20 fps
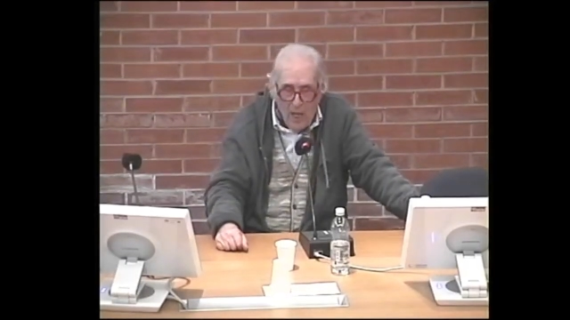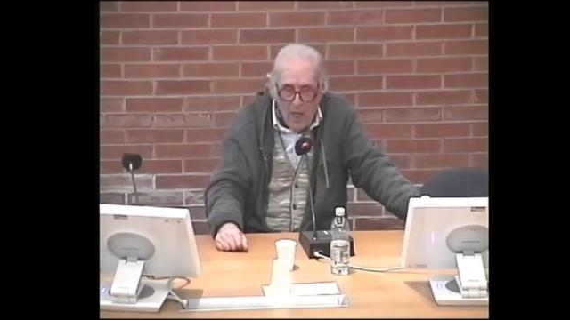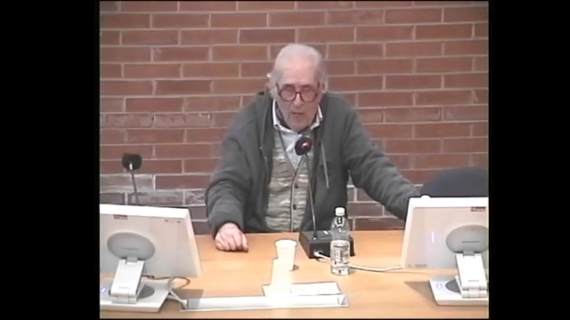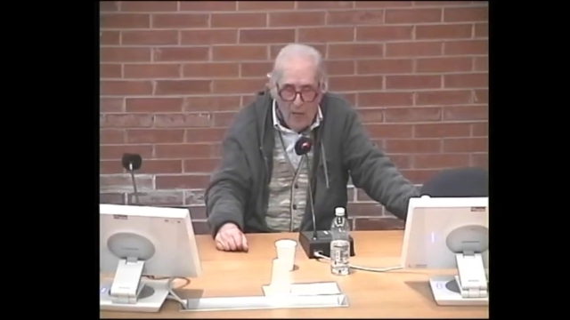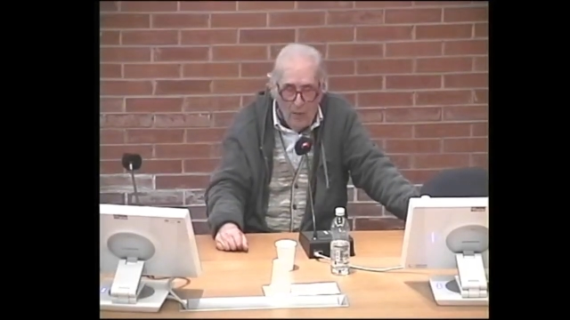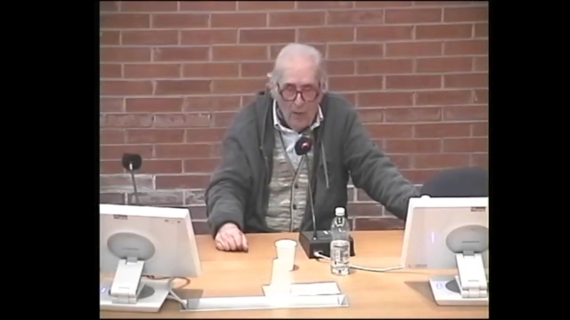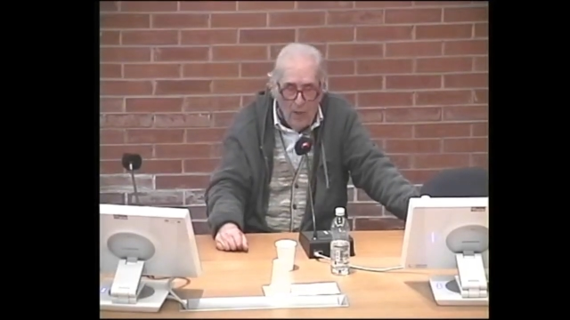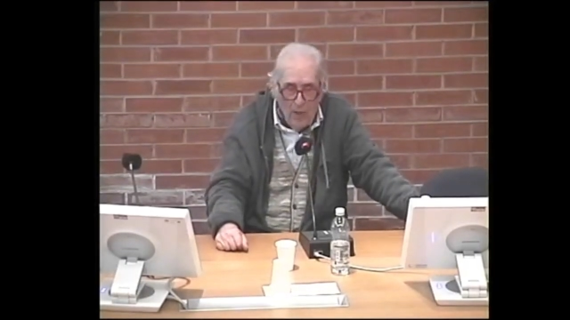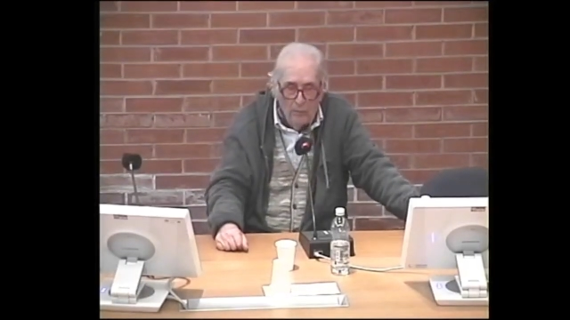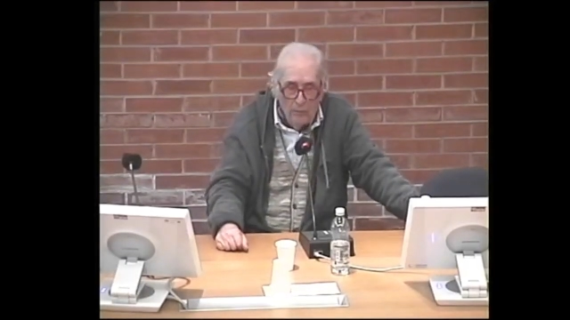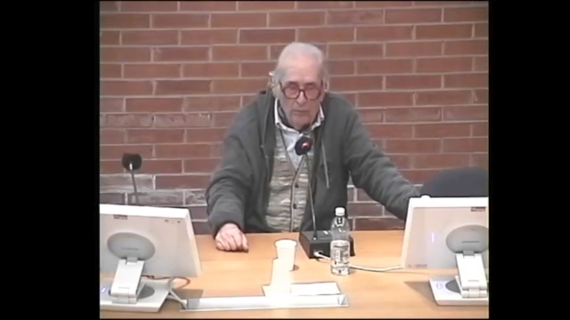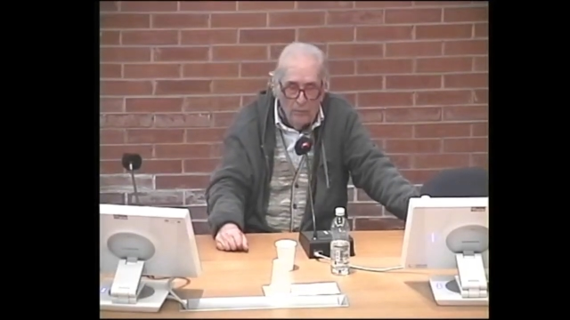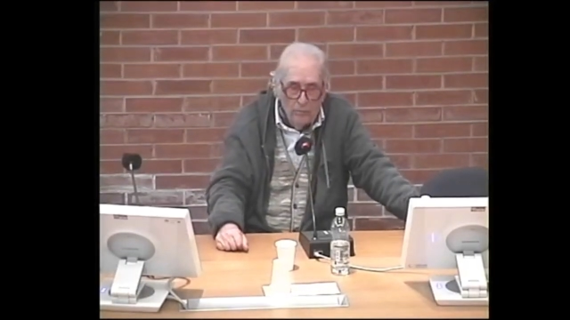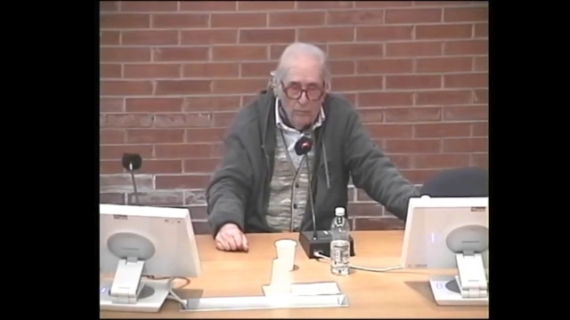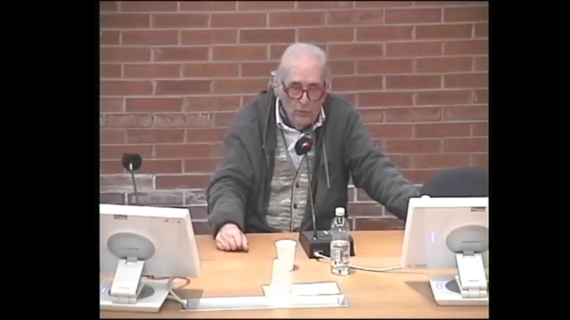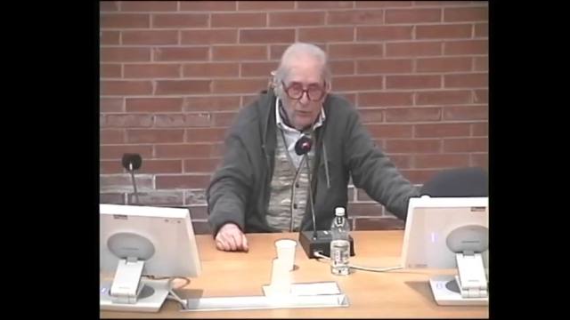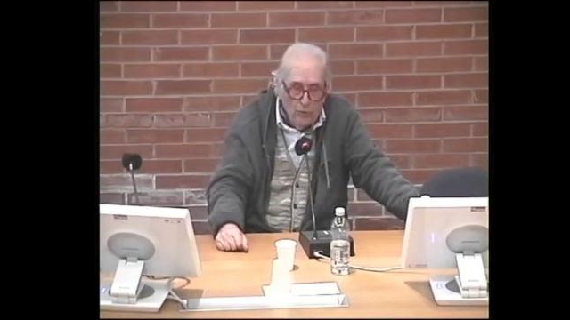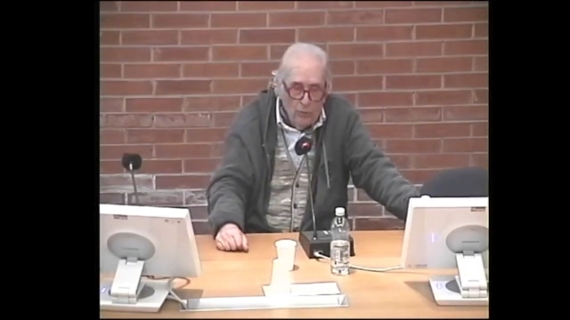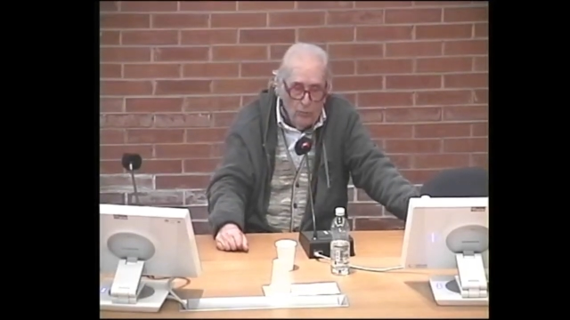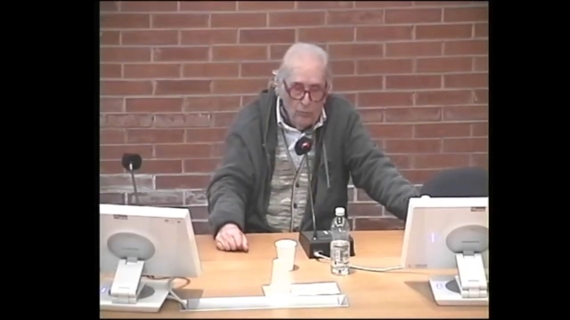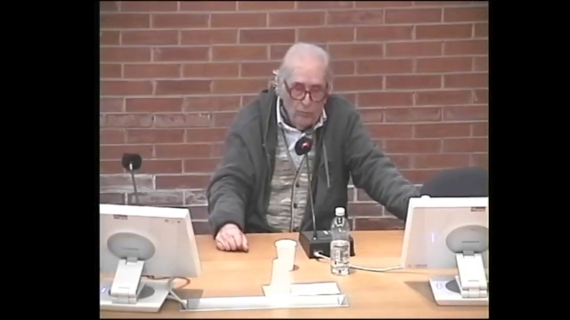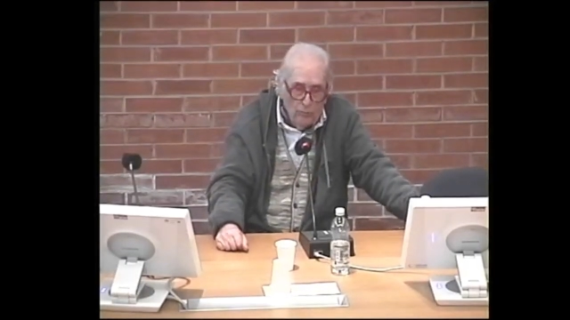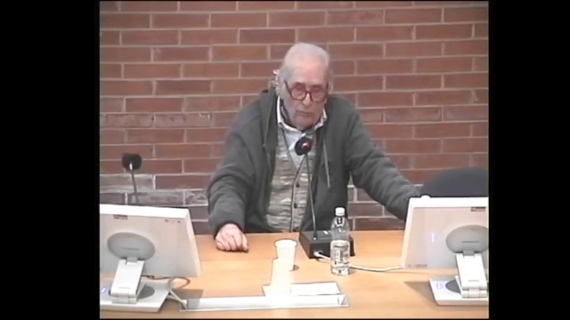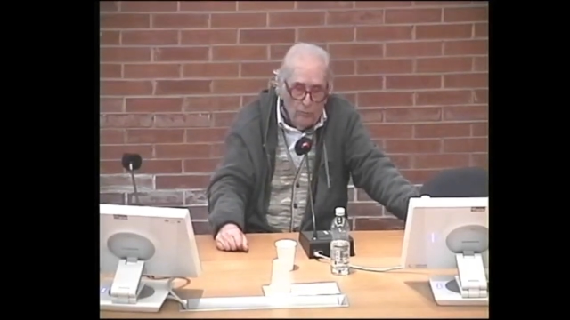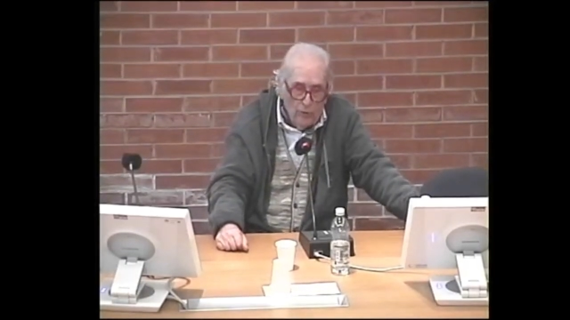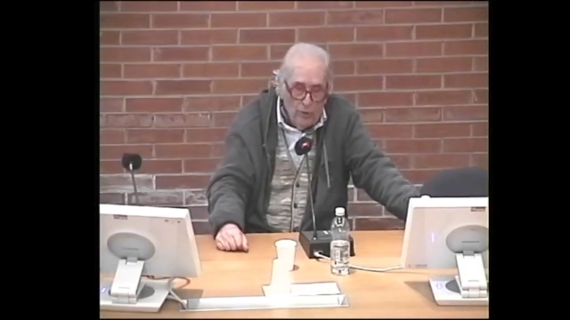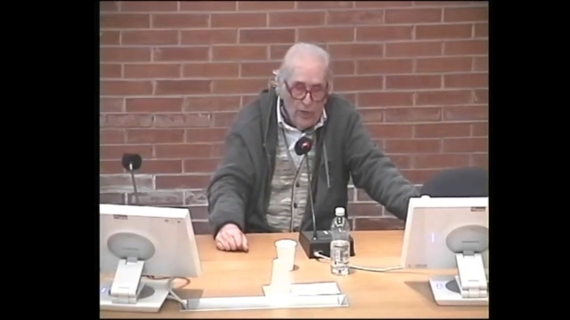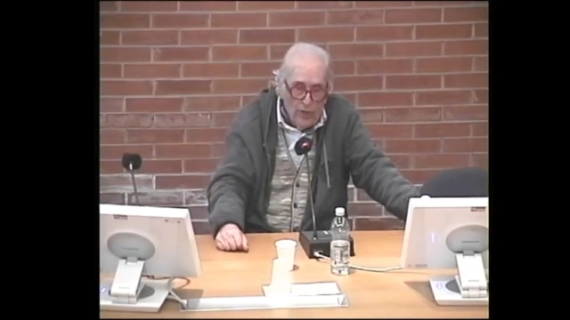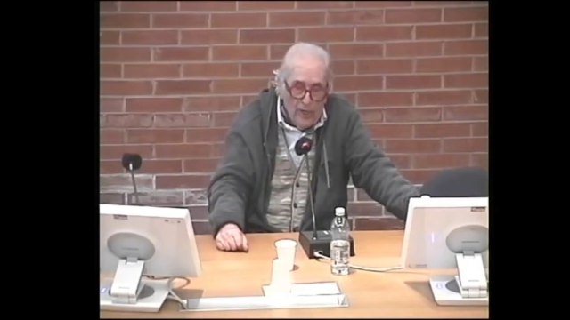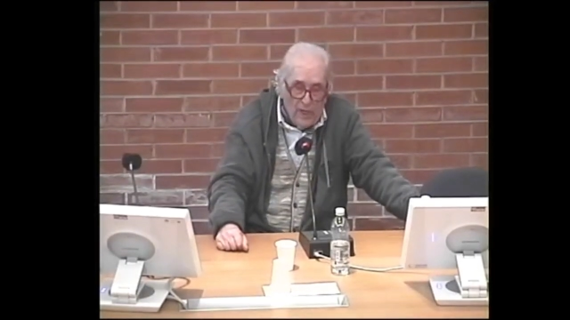mm, mm,
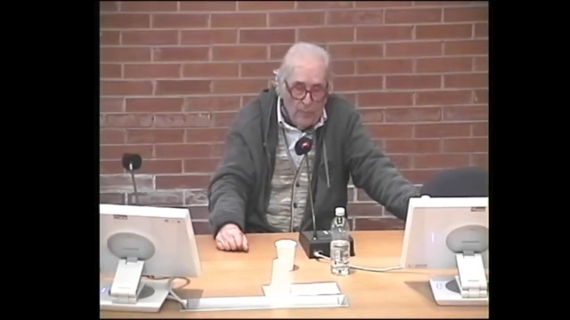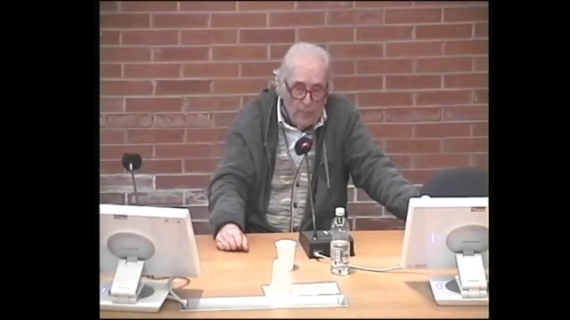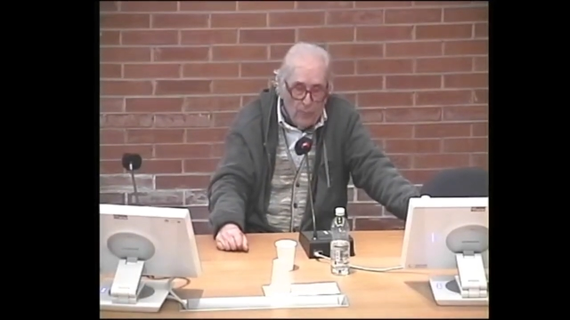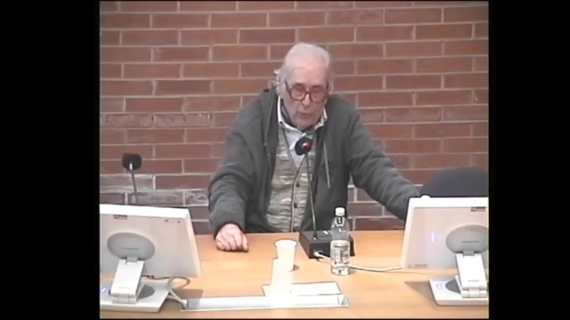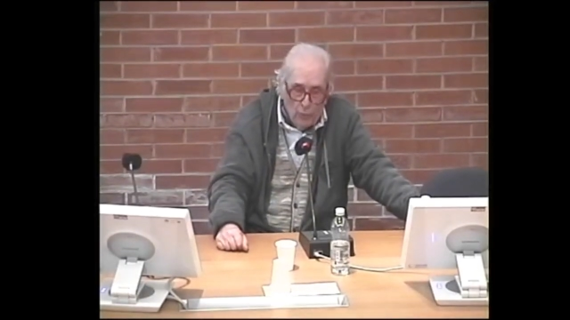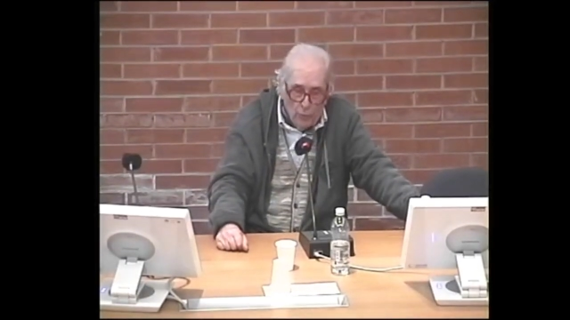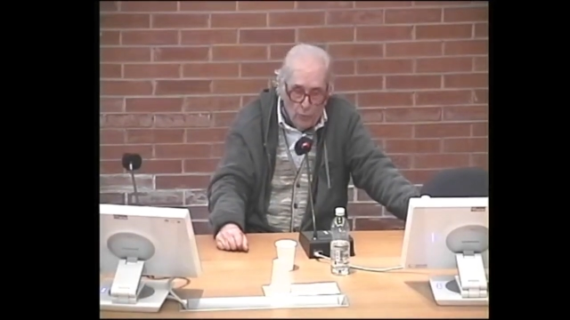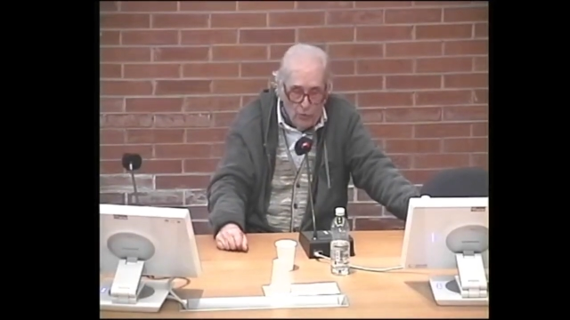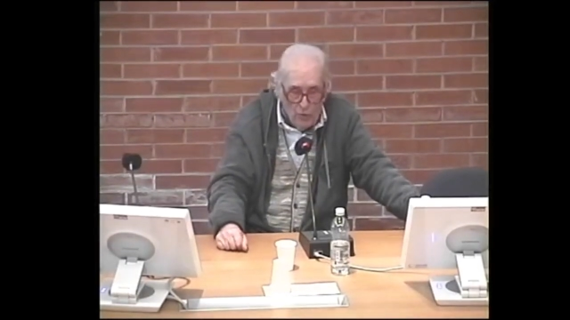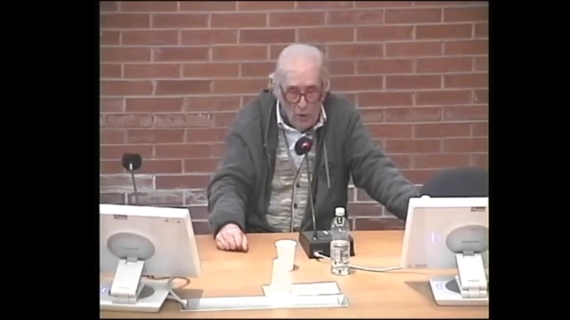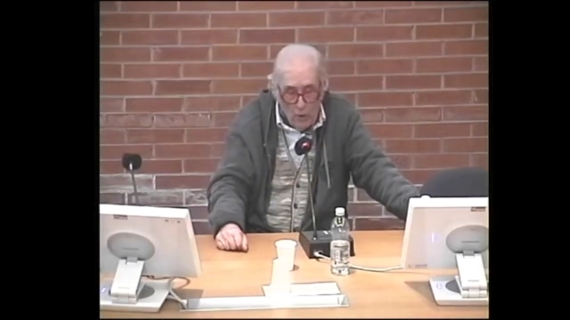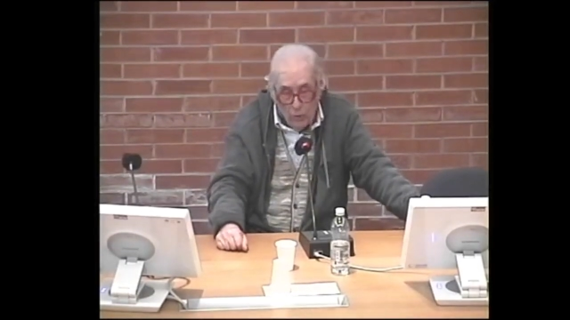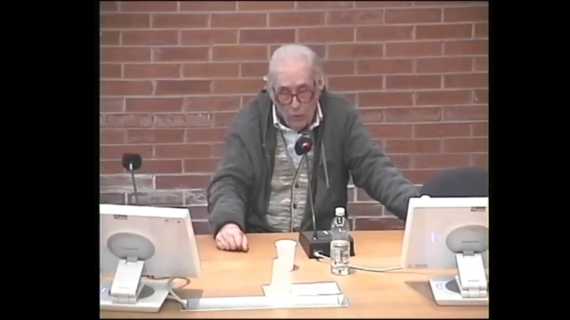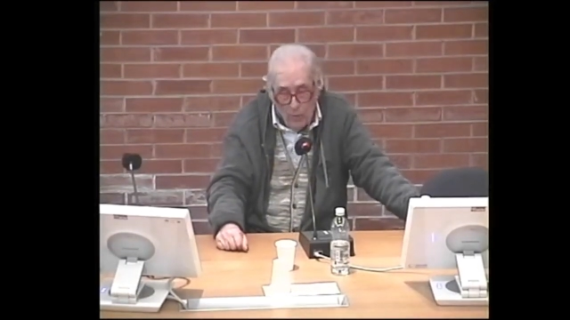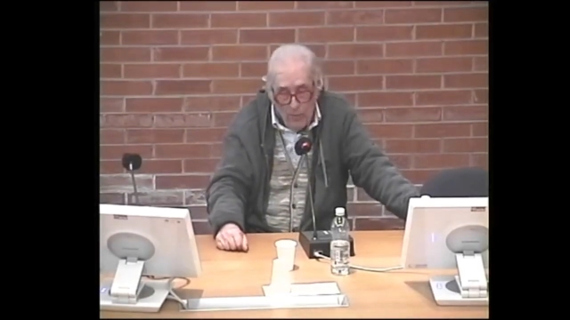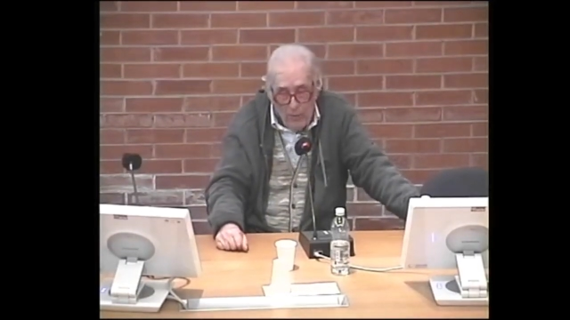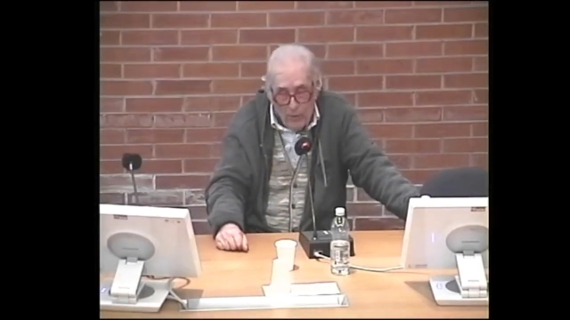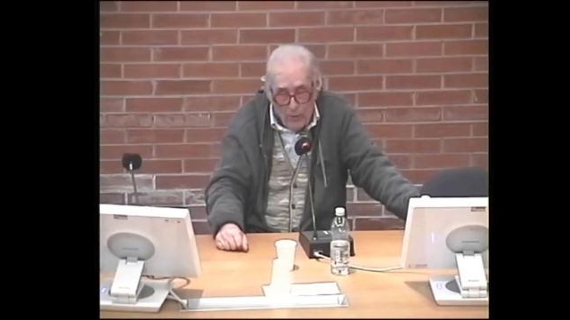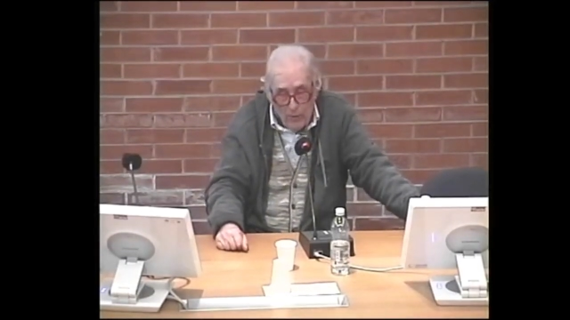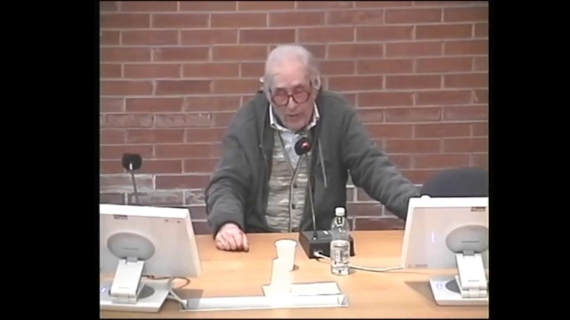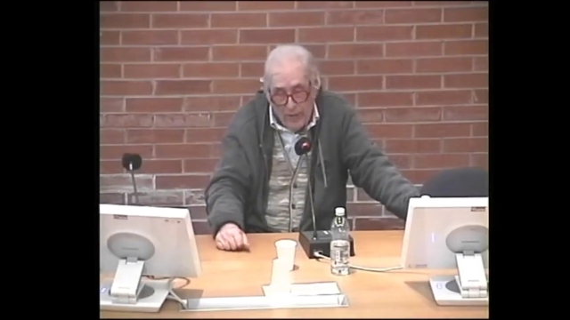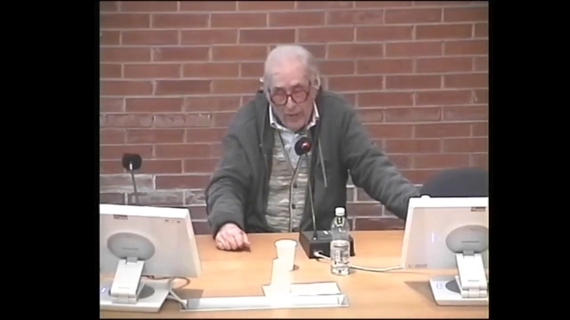non era più, secondo me non era